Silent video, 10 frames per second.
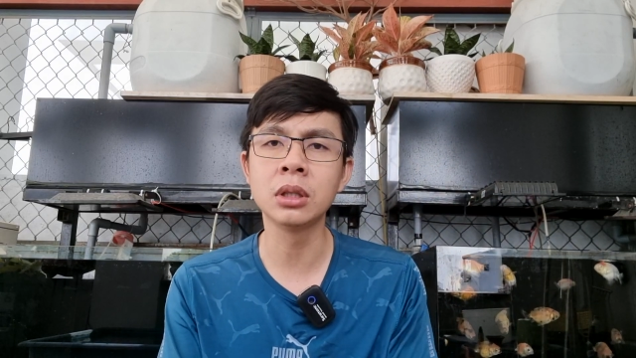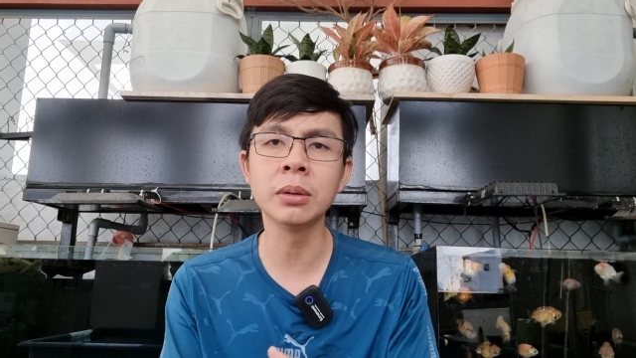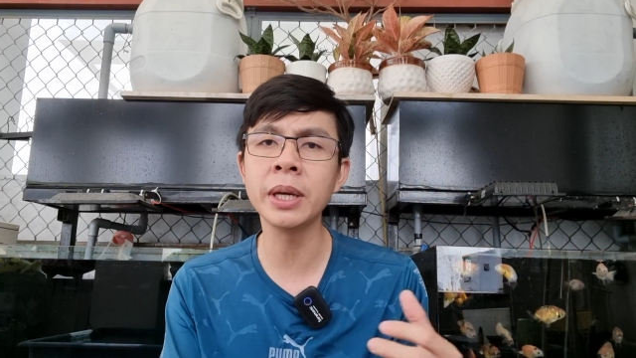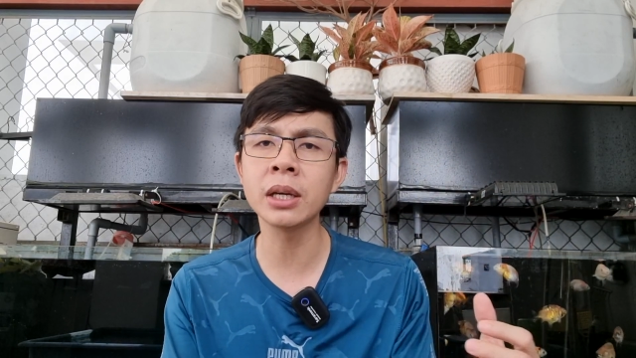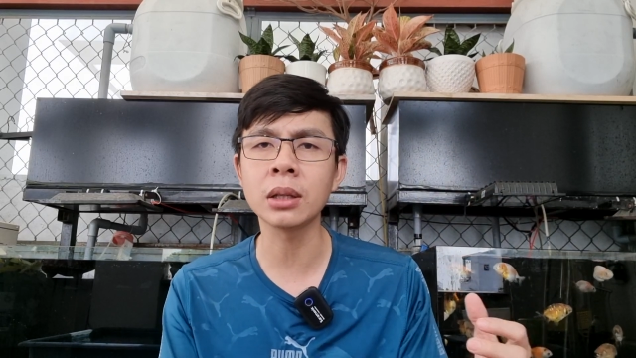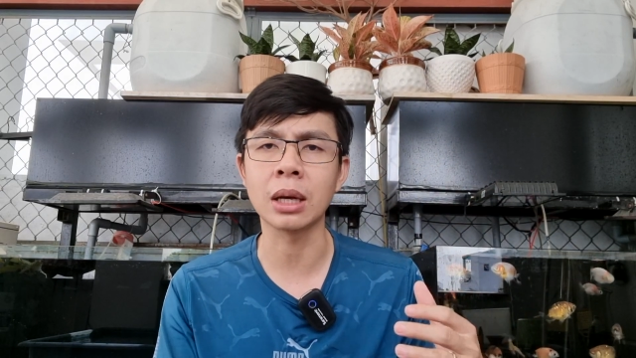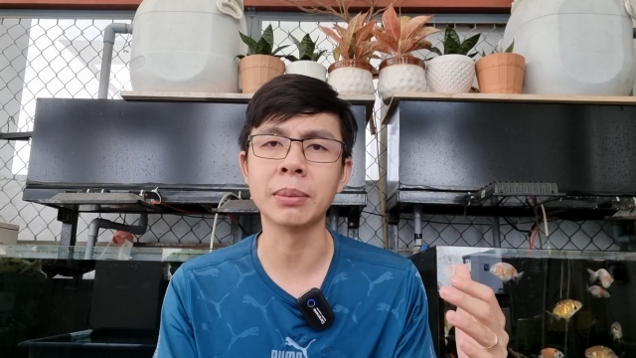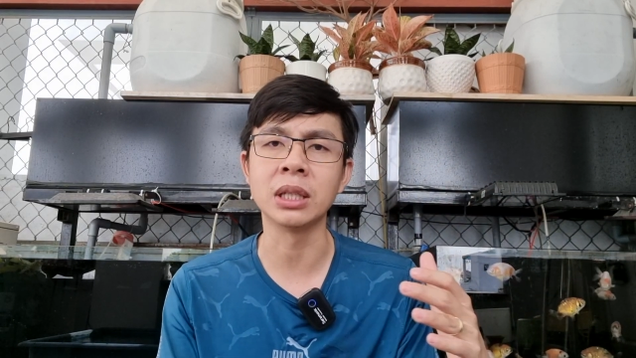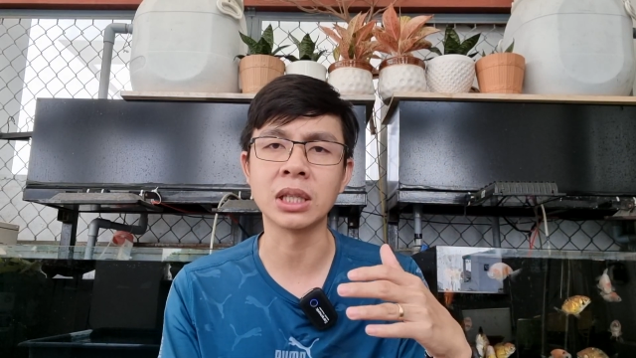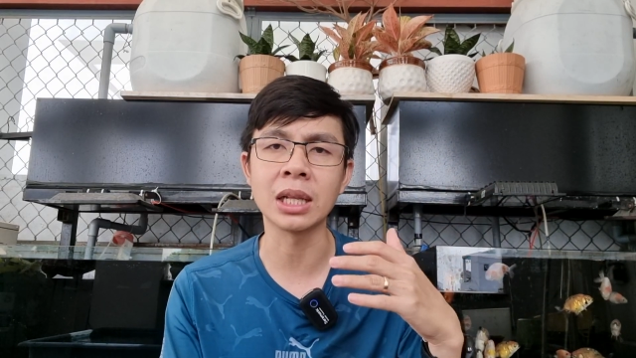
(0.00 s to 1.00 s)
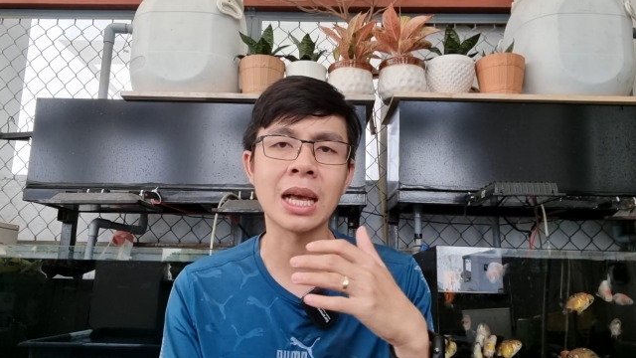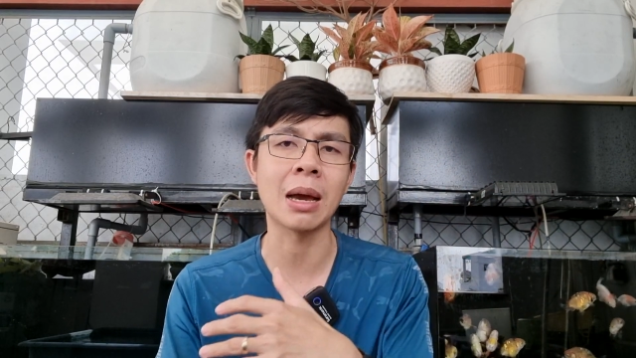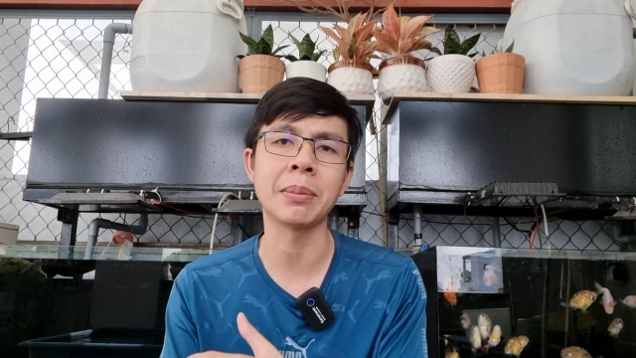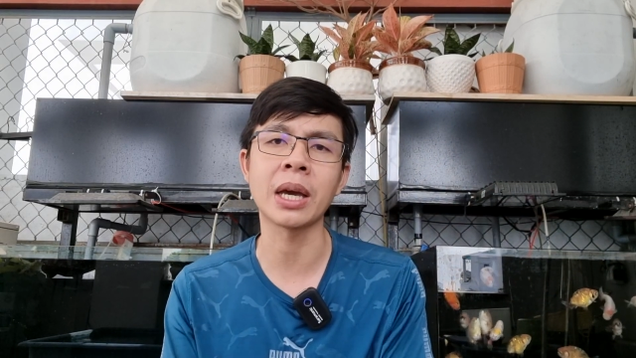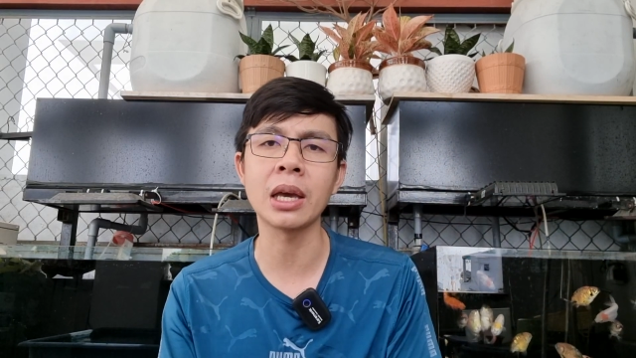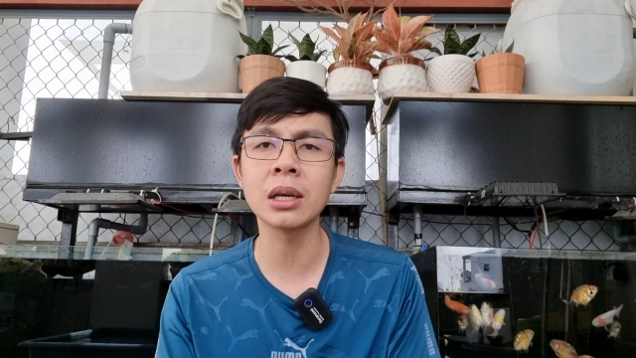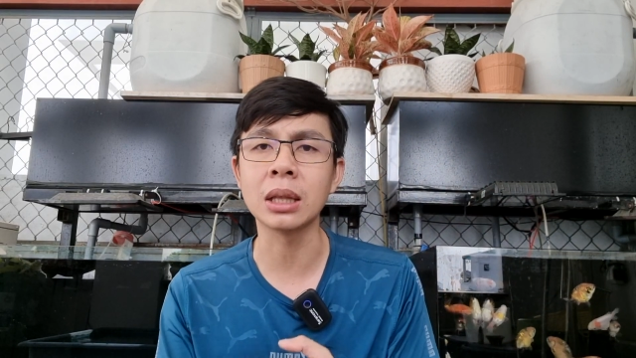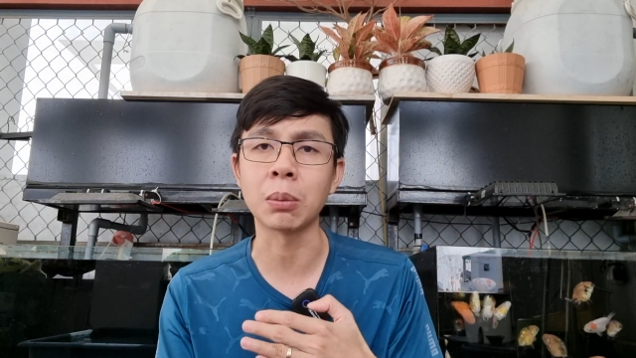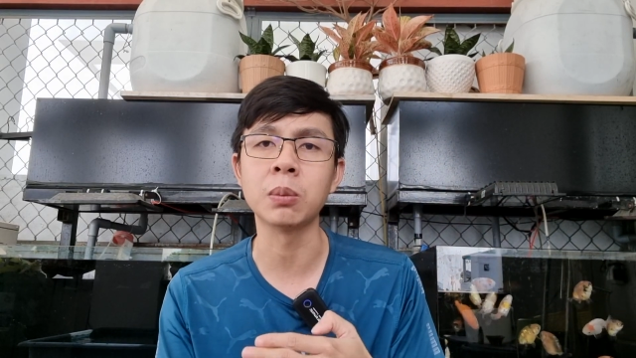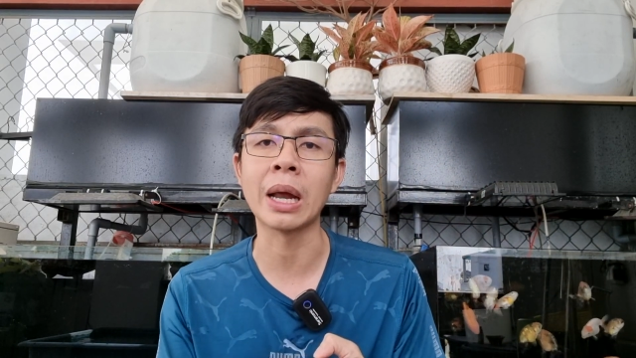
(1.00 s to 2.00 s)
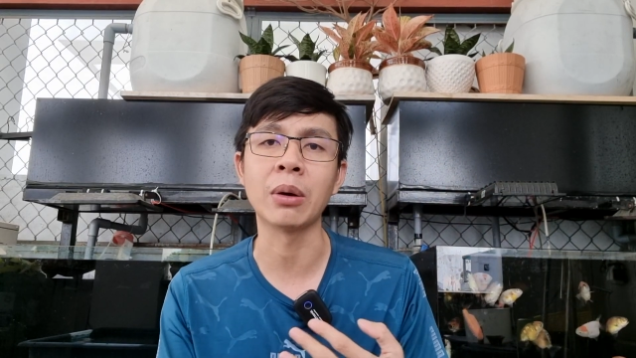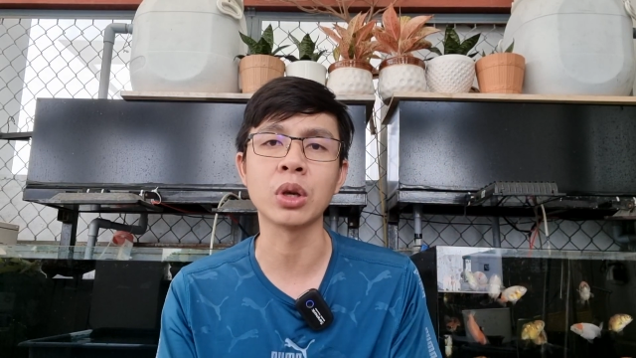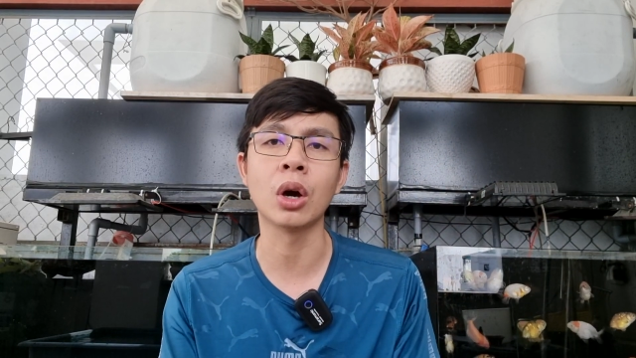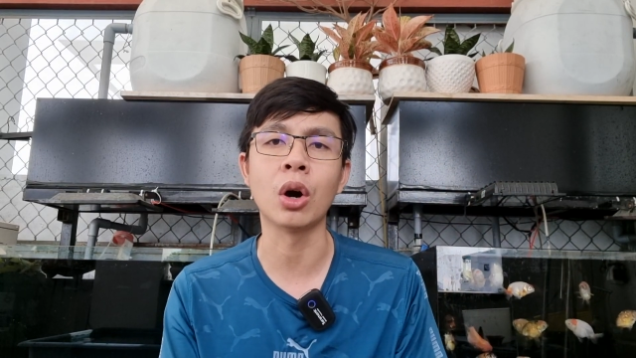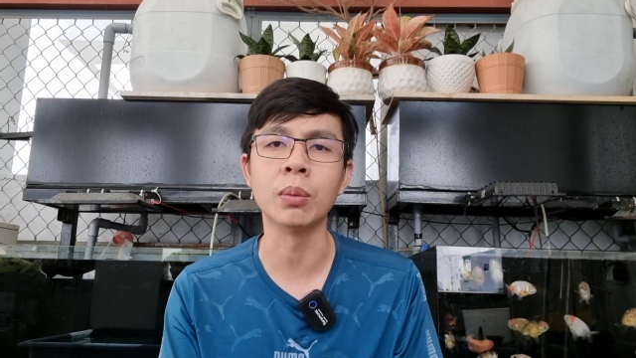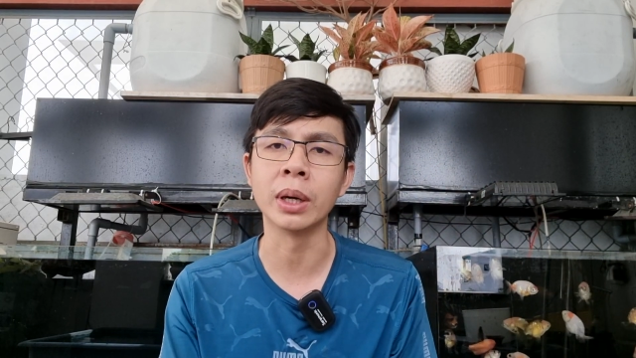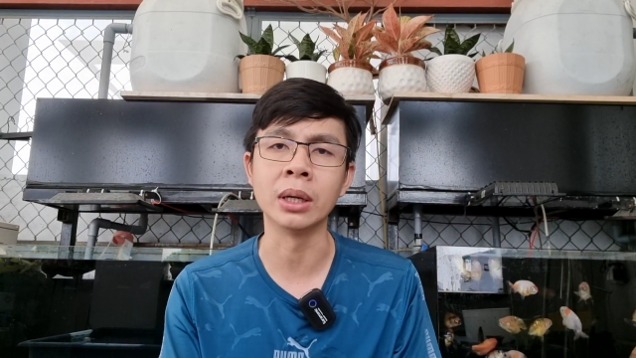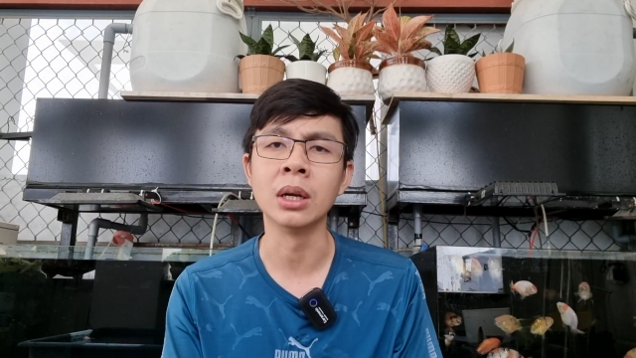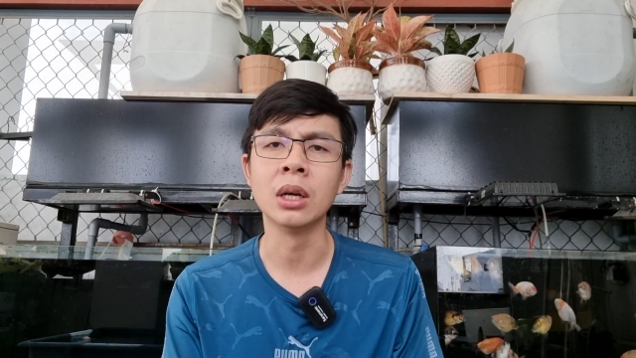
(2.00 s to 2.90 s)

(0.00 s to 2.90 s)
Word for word: chưa biết là mình sẽ làm cái lọc nào cho hồ mình,